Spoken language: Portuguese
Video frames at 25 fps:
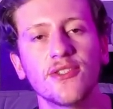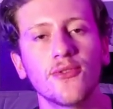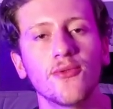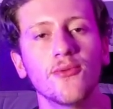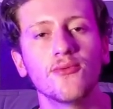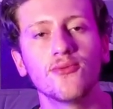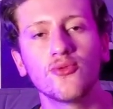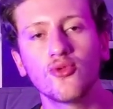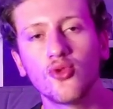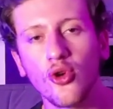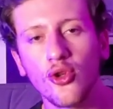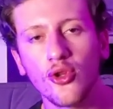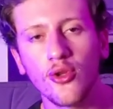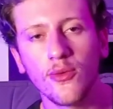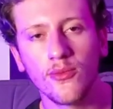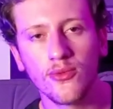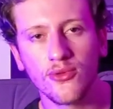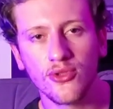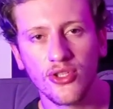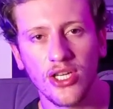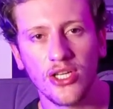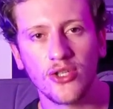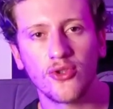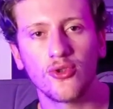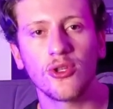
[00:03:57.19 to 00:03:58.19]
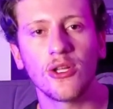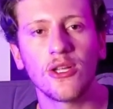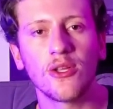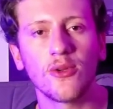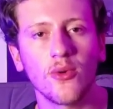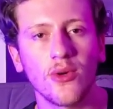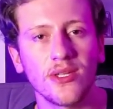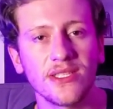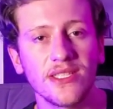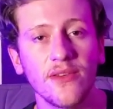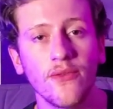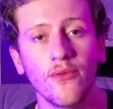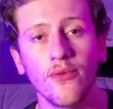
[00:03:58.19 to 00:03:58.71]
com todo mundo te ajudando,
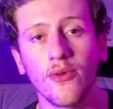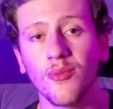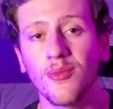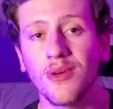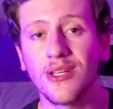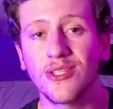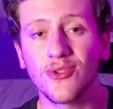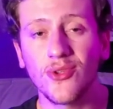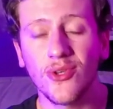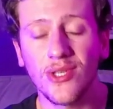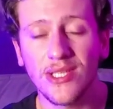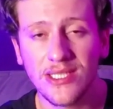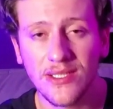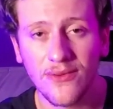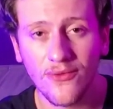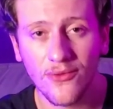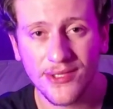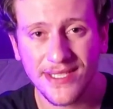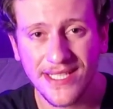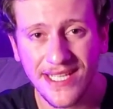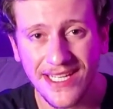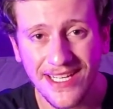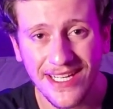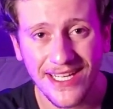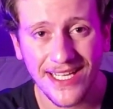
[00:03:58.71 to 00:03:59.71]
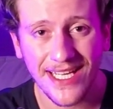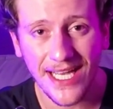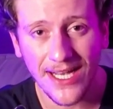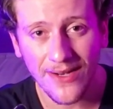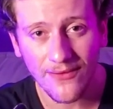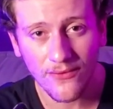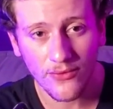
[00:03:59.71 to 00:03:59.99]
com as informações que você ganhar,